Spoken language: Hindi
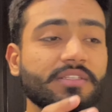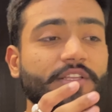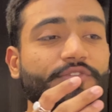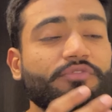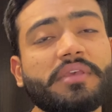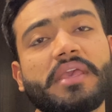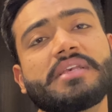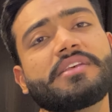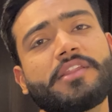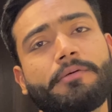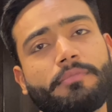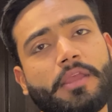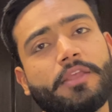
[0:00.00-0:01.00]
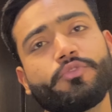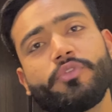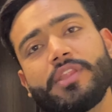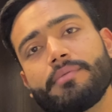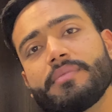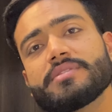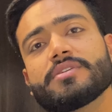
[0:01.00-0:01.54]
सिर्फ ये सीरम नहीं
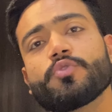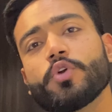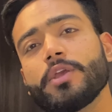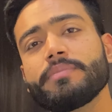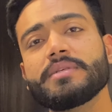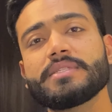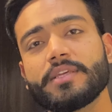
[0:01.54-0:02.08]
दुनिया में से कोई भी